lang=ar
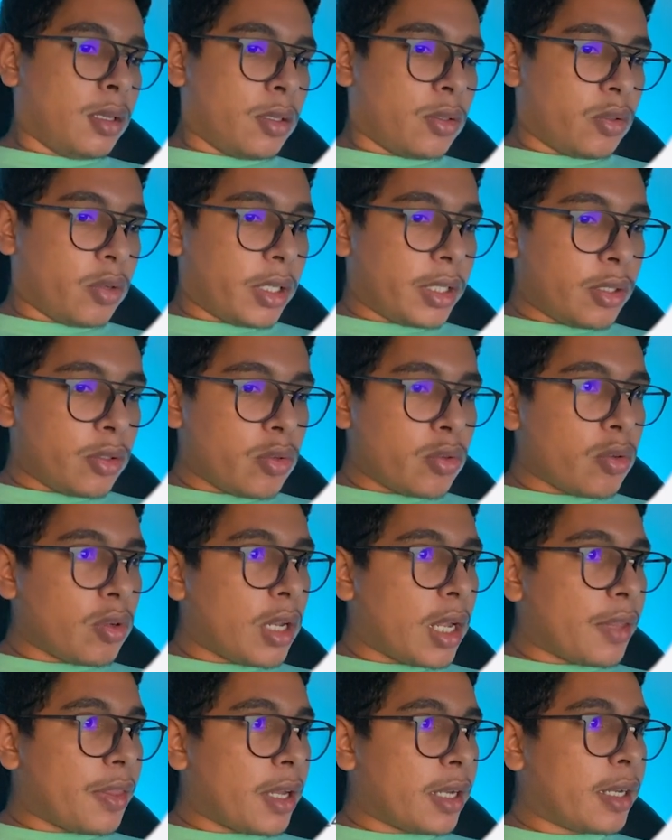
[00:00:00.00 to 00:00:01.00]
سو غادي ندوزو
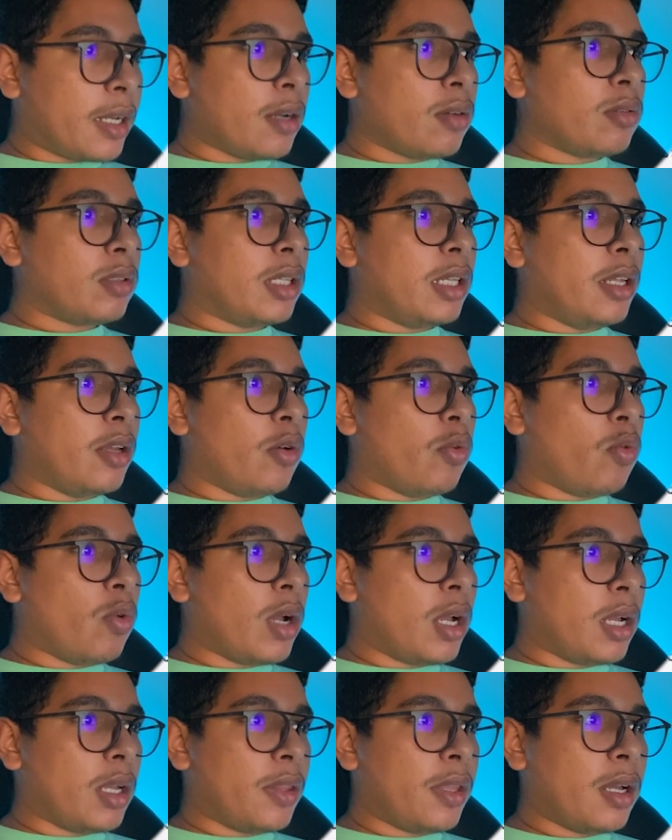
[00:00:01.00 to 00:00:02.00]
للاد اكونت اللي هو
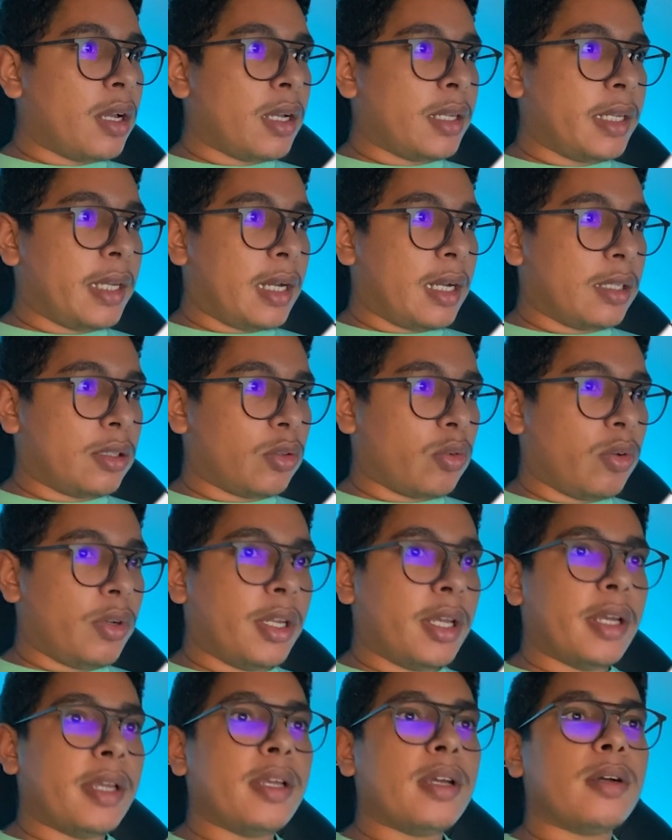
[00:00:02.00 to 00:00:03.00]
هذا راني حاطو
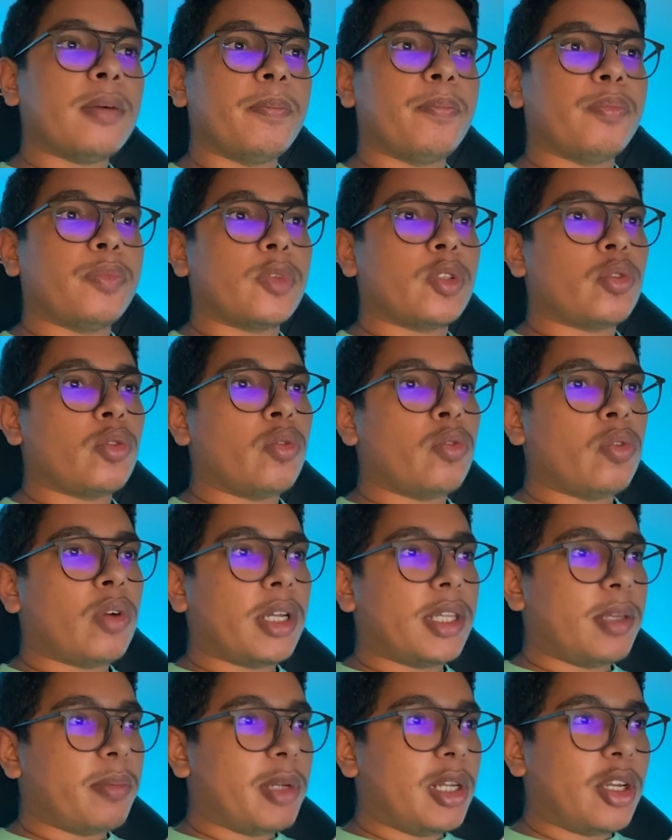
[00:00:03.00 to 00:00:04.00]
هنايا سو
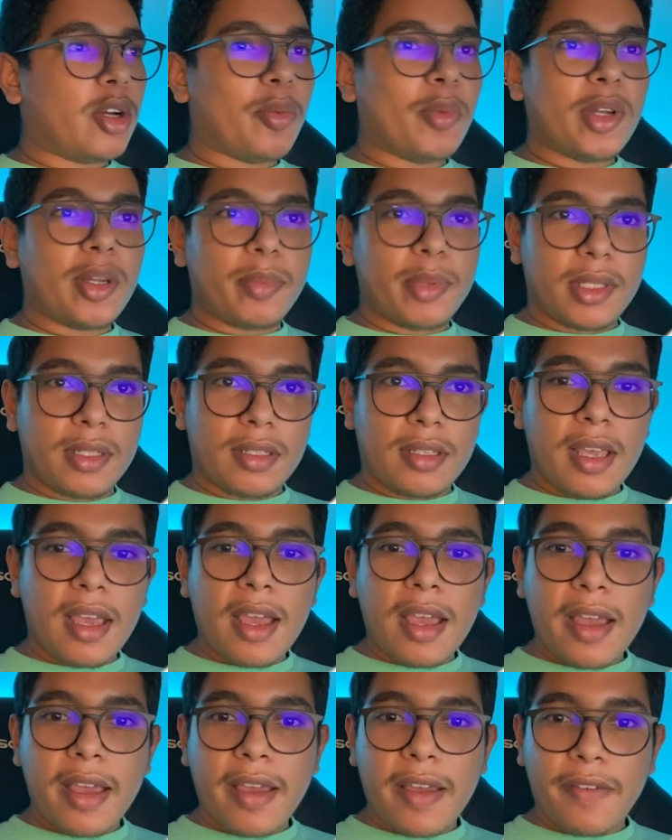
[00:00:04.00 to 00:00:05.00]
غادي يبان لكم هنا
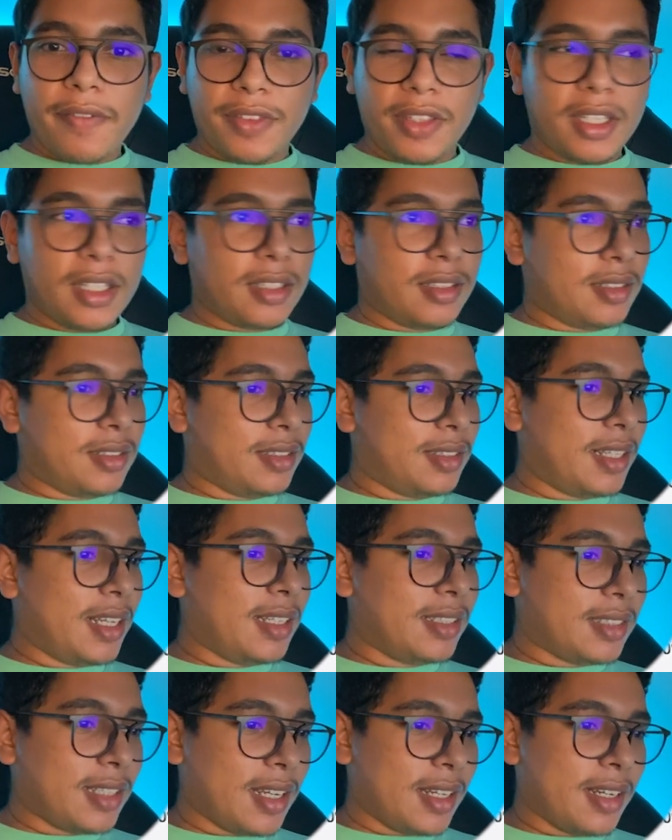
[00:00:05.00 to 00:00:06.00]
بزاف ديال
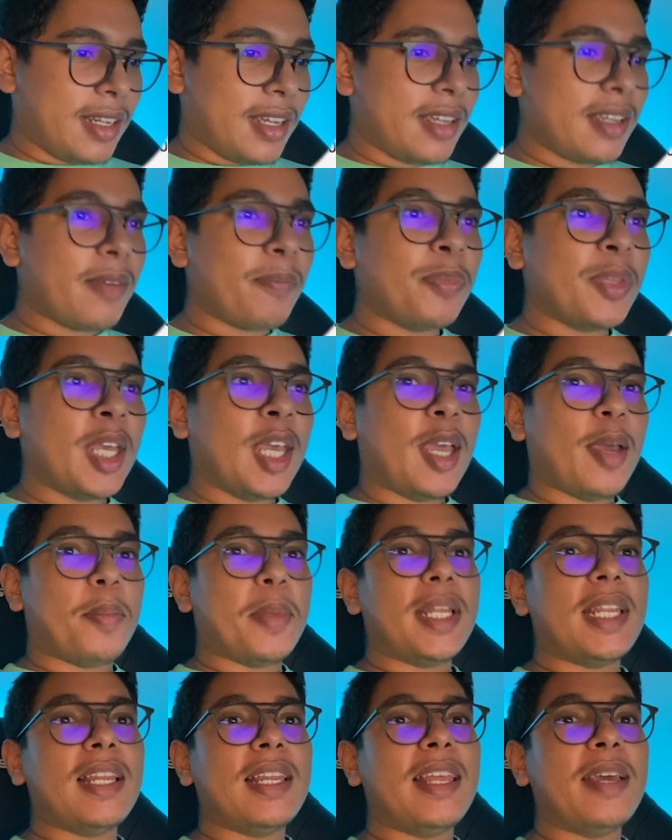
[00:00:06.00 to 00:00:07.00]
الديتا هنايا
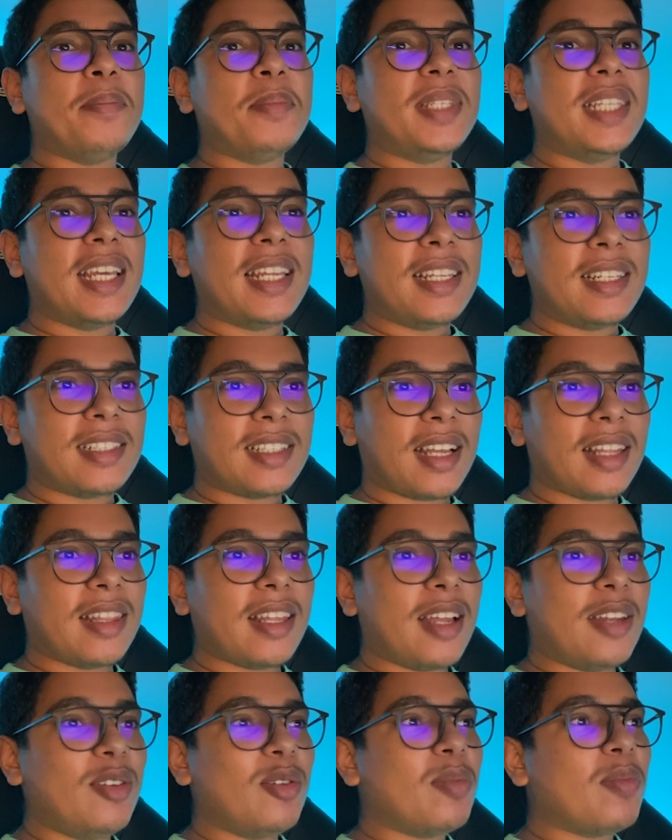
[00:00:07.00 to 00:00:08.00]
ما انا الهم ديالي ان شاء
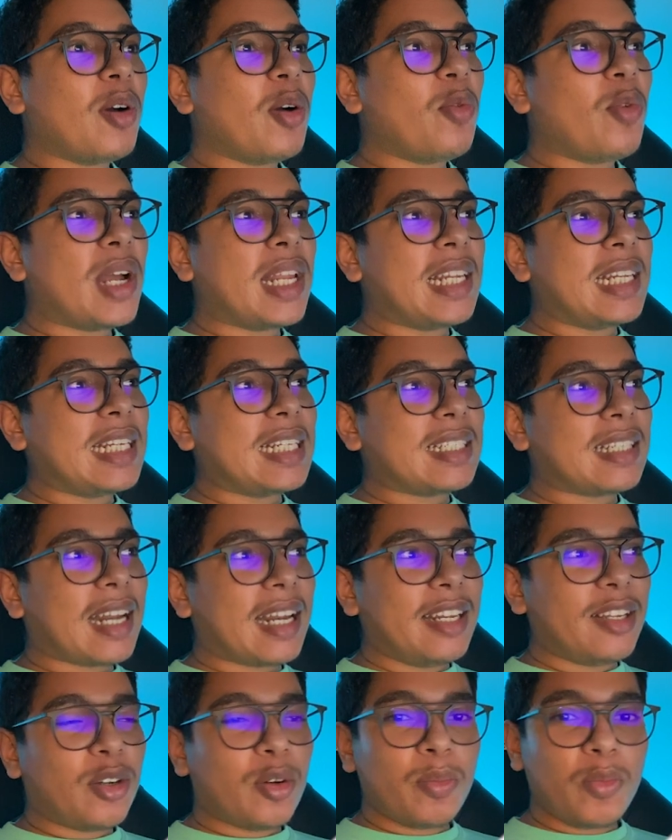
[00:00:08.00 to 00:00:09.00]
الله اليوم هو انني
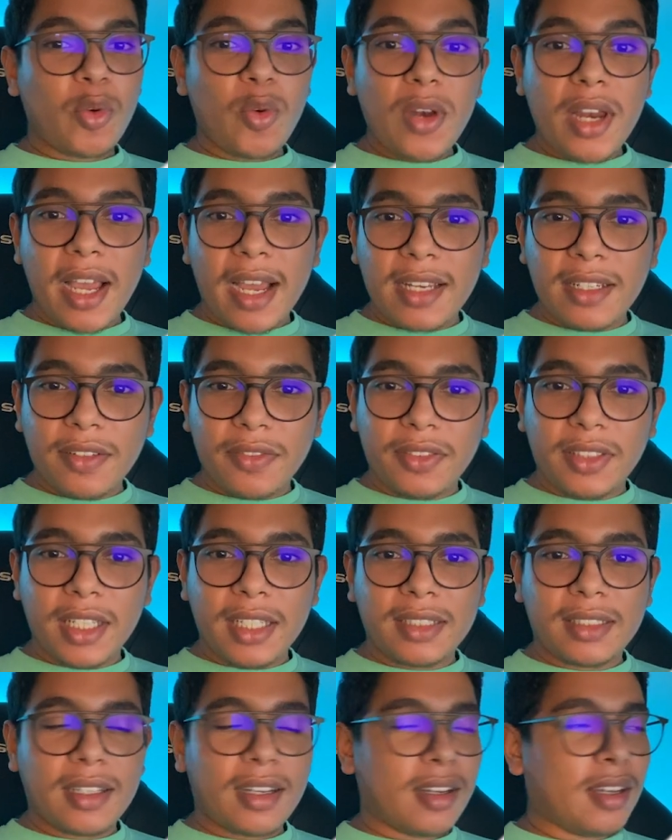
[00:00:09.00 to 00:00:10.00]
نشرح لكم كل حاجه في
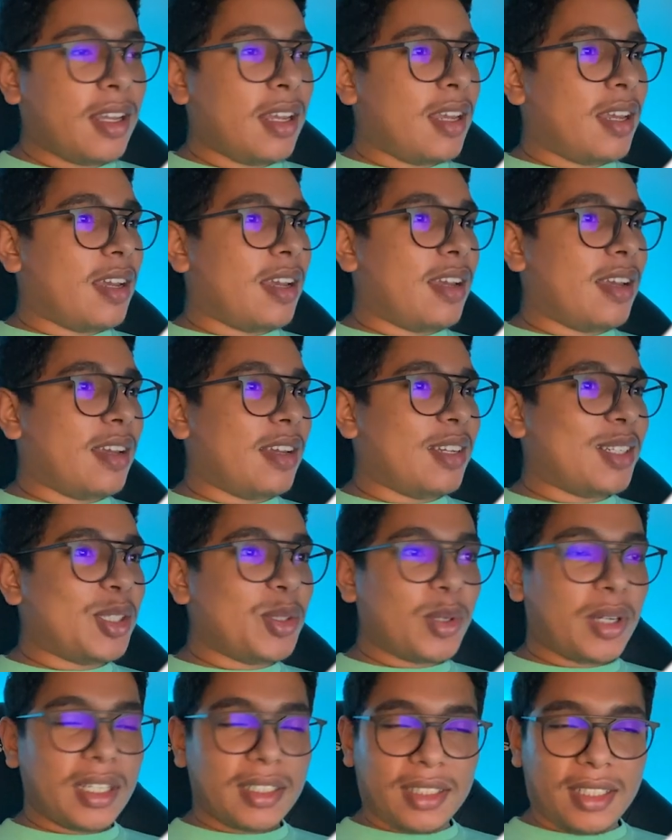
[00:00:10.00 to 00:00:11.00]
الديتا آه
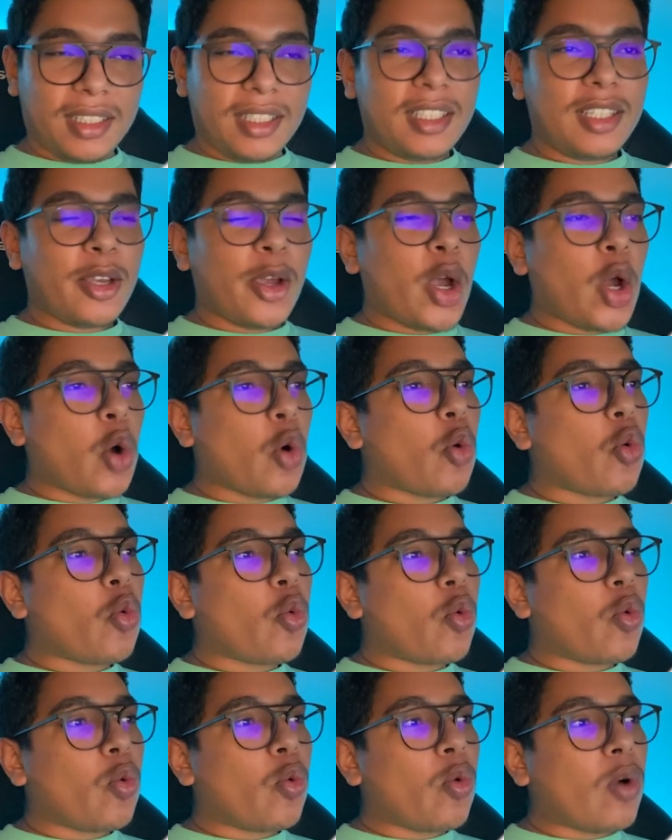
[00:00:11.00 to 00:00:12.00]
شنو كتعني
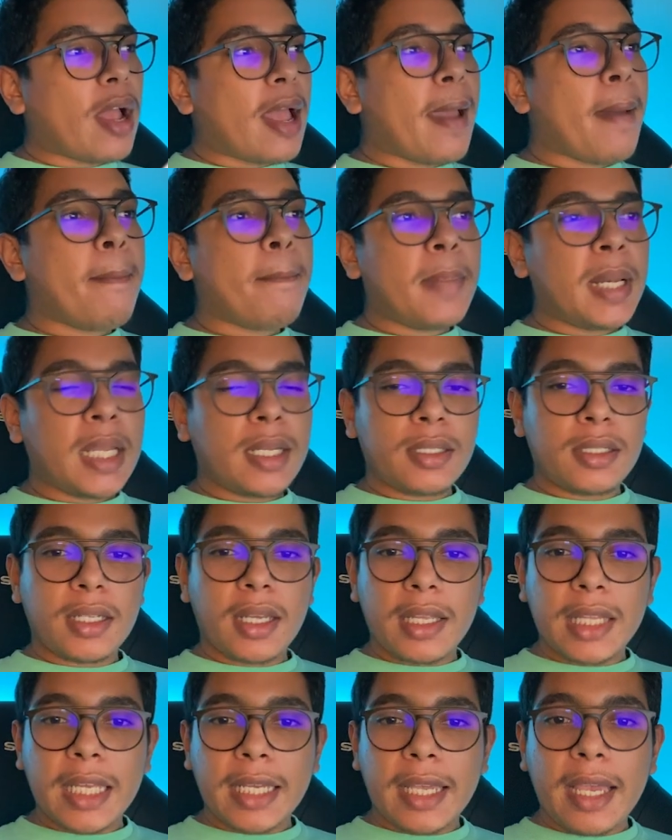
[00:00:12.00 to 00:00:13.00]
واهم من
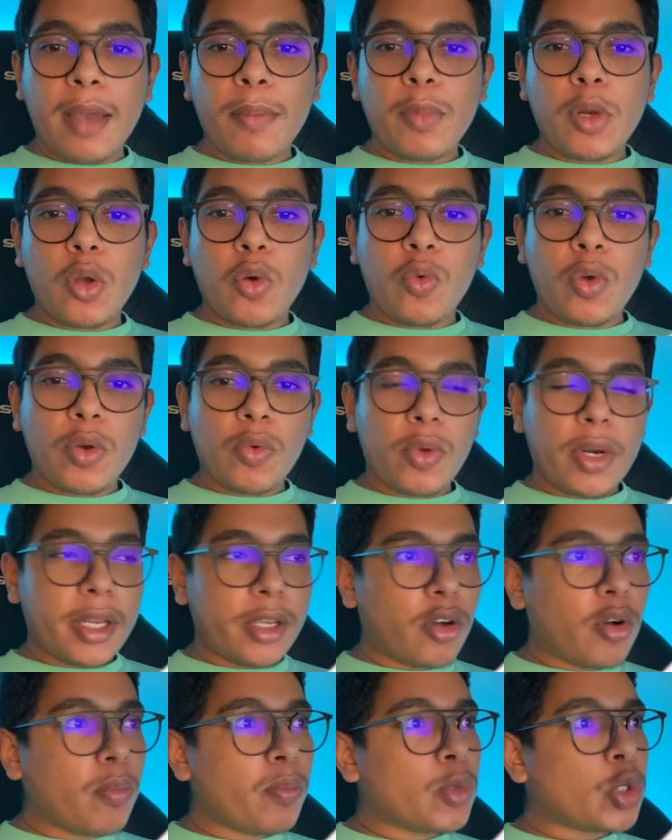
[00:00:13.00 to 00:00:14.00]
الشيء هذا كامل هو
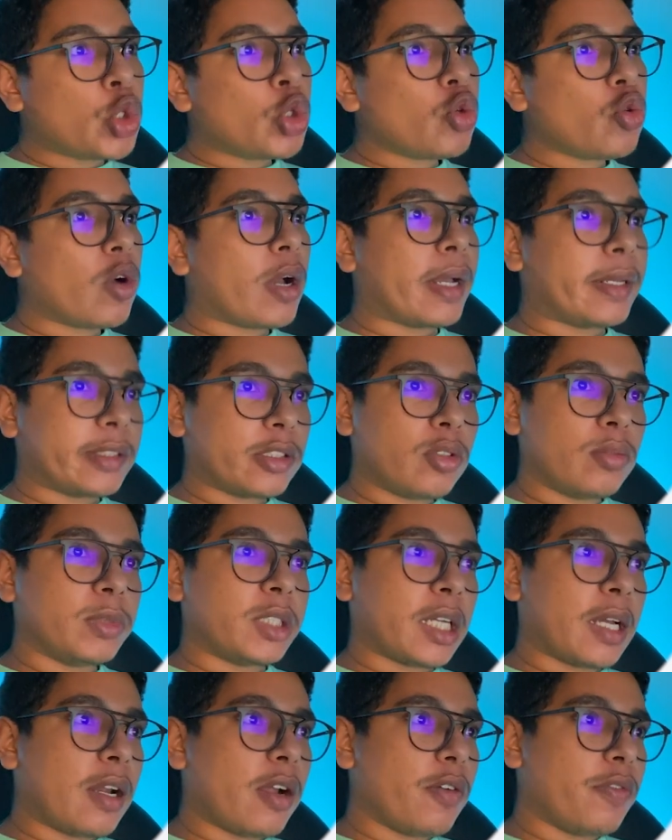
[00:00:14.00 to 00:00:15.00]
نوريكم شنو خاصكم
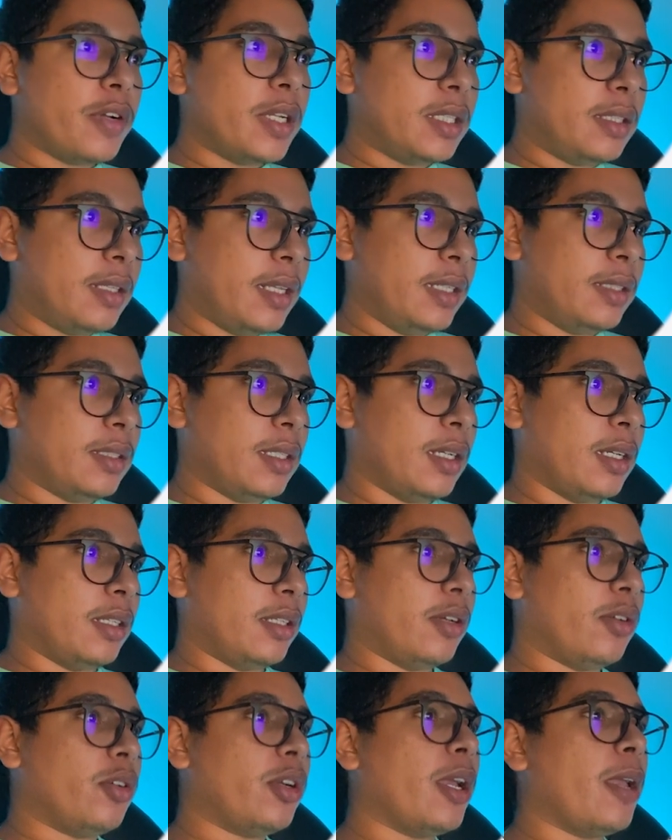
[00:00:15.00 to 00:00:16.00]
تقراو في هاد الديتا
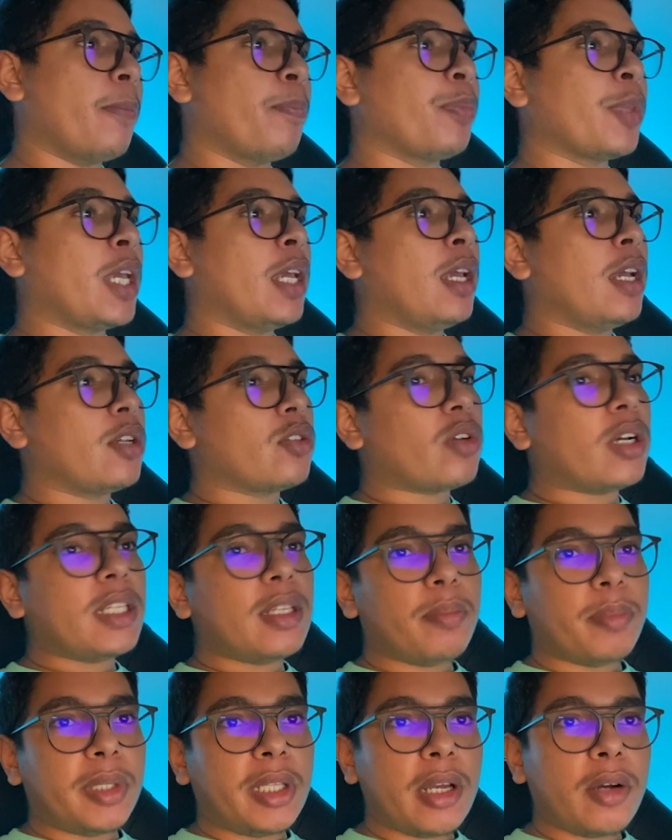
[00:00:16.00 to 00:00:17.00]
هذه اوكي سو
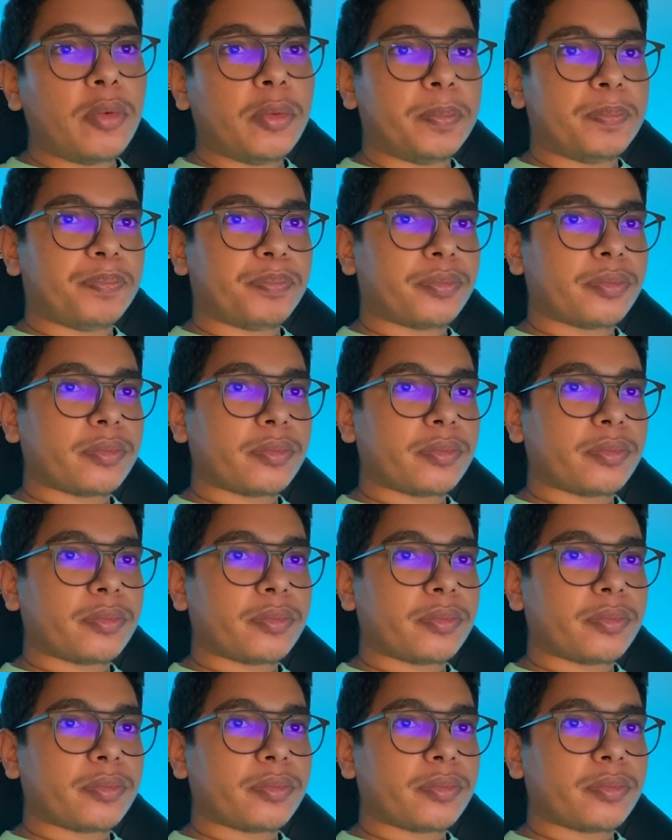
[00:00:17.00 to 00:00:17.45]
غادي نبداو